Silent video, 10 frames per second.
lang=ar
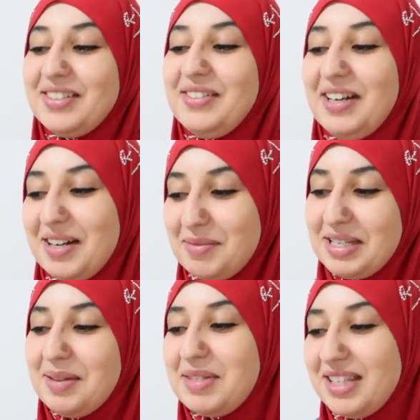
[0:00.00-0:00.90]
واخا
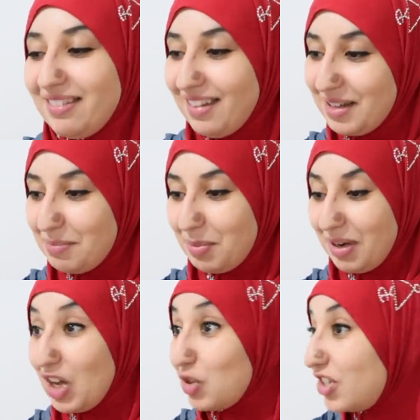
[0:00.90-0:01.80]
مزيان مزيان الله يكمل
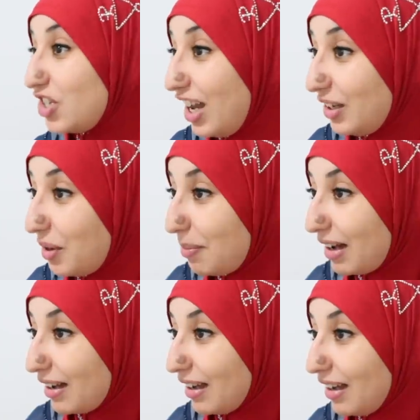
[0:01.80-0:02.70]
بالخير شفتي شنو عندك ولا
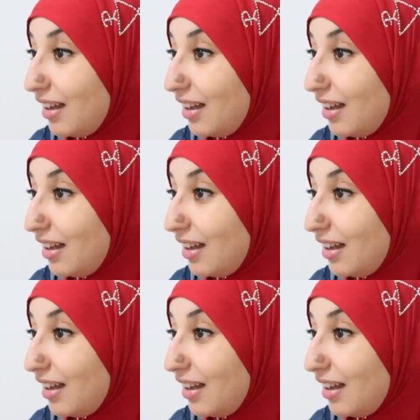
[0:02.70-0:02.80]
باقي